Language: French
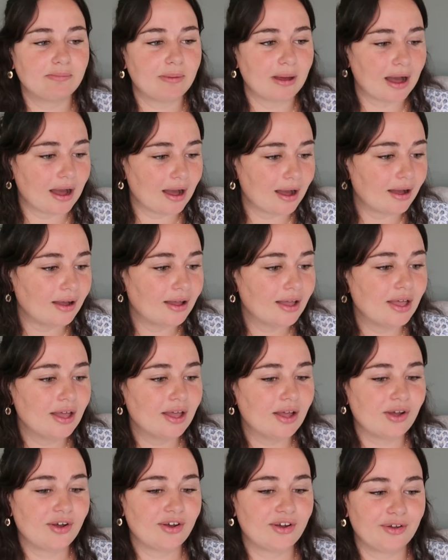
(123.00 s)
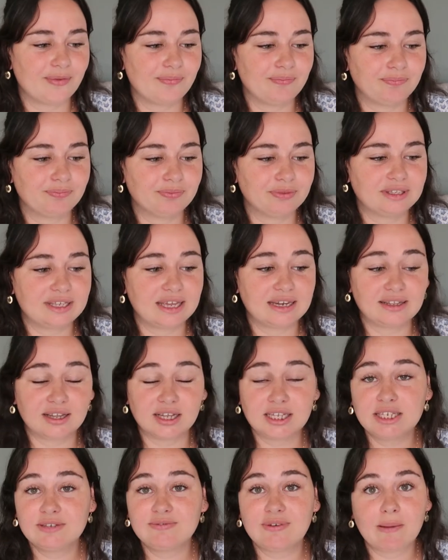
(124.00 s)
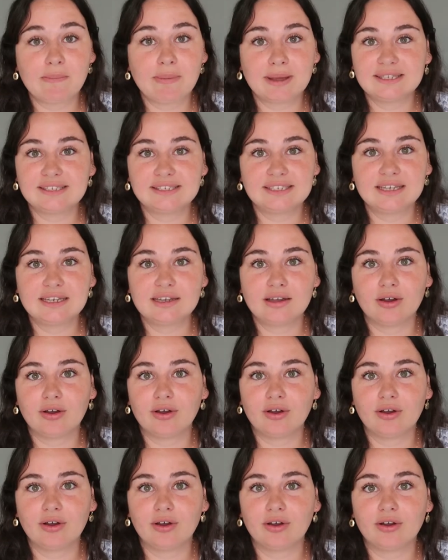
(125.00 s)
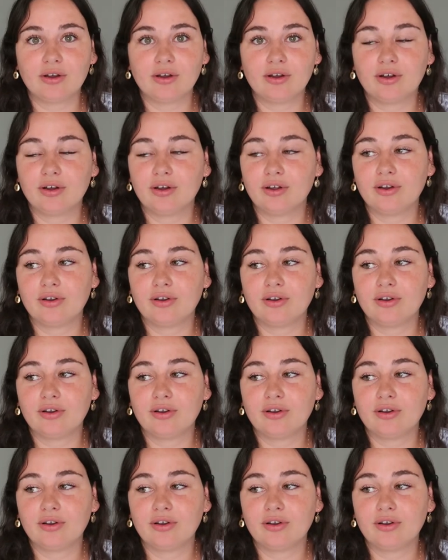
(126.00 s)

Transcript: pas, euh, quelqu'un qui va passer euh,